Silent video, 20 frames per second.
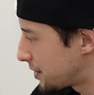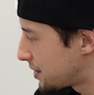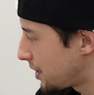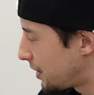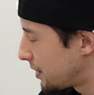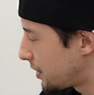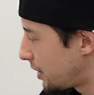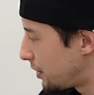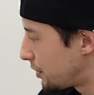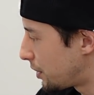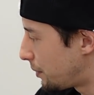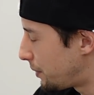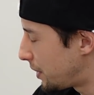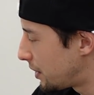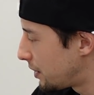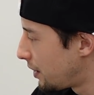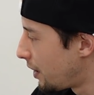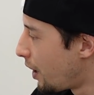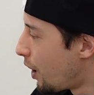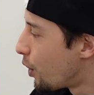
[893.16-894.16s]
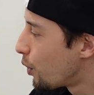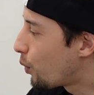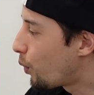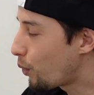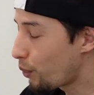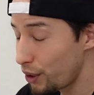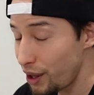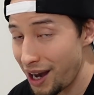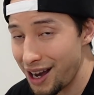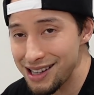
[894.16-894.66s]
くさん与えため。こ
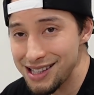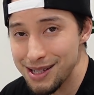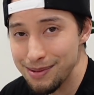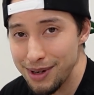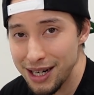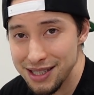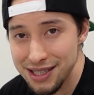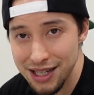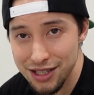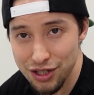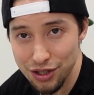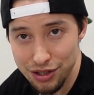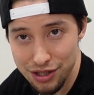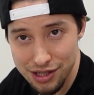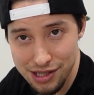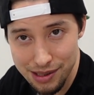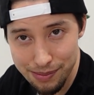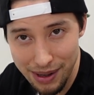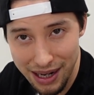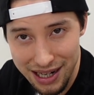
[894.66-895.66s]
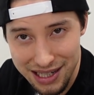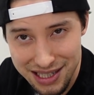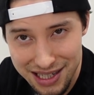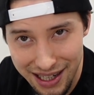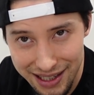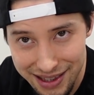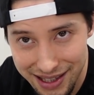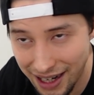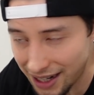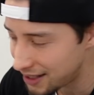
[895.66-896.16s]
こで八村選手、素晴らし
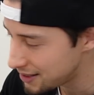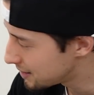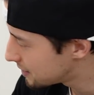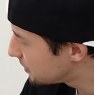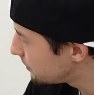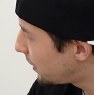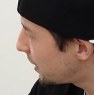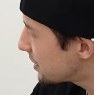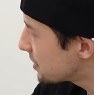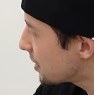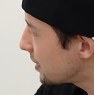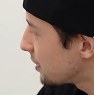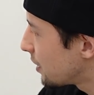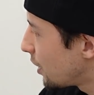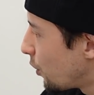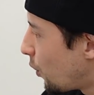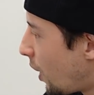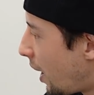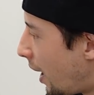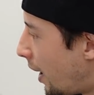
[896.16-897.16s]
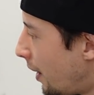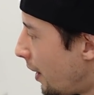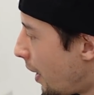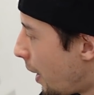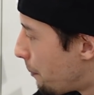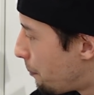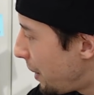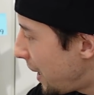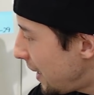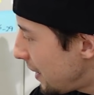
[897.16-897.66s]
かった。素晴らしかったのは、
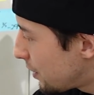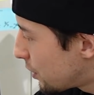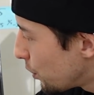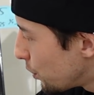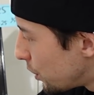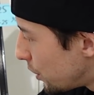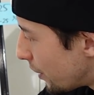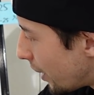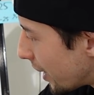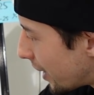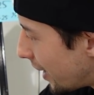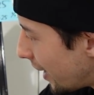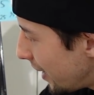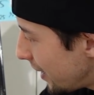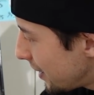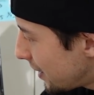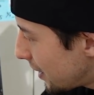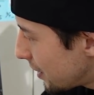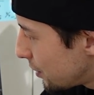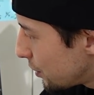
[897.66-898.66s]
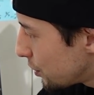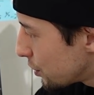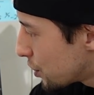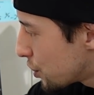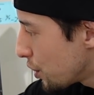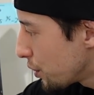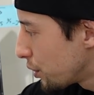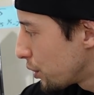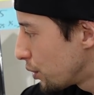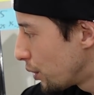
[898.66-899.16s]
ペイトンには外角の
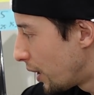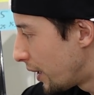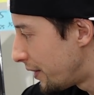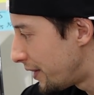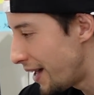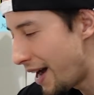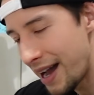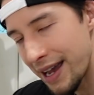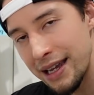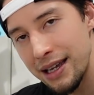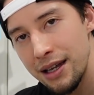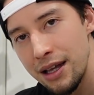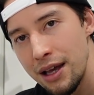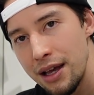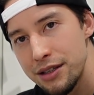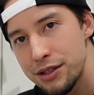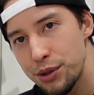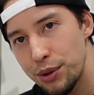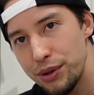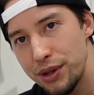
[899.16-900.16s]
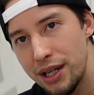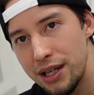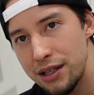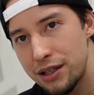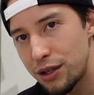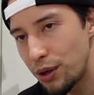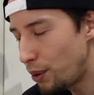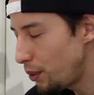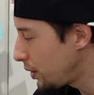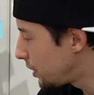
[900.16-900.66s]
ショットがない。そんなに
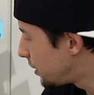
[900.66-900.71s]
脅